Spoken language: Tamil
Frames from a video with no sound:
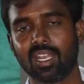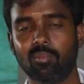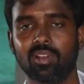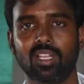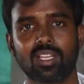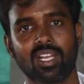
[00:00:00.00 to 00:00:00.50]

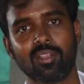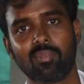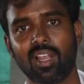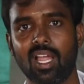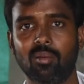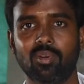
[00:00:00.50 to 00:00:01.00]
நம்மளுக்கு அது
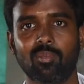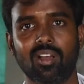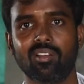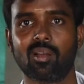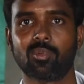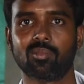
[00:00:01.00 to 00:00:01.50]
கண்டிப்பாக
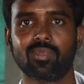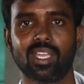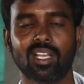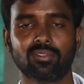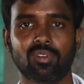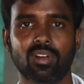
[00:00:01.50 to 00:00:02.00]
லாபமாகவே அமையும்
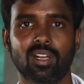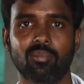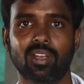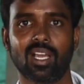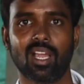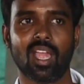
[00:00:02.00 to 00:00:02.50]
ஏன் சொல்கிறேன்
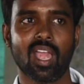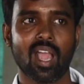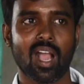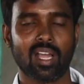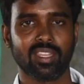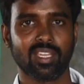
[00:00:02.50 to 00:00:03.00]
அப்படின்னா
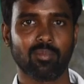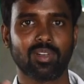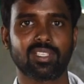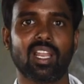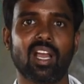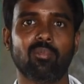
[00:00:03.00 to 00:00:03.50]

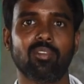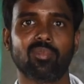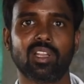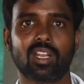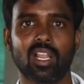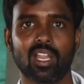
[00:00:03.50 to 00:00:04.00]
அதிகபட்ச லாபம்
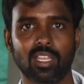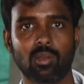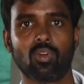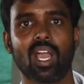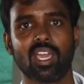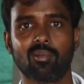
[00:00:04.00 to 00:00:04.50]
இல்லைனாலும் அதில் ஒரு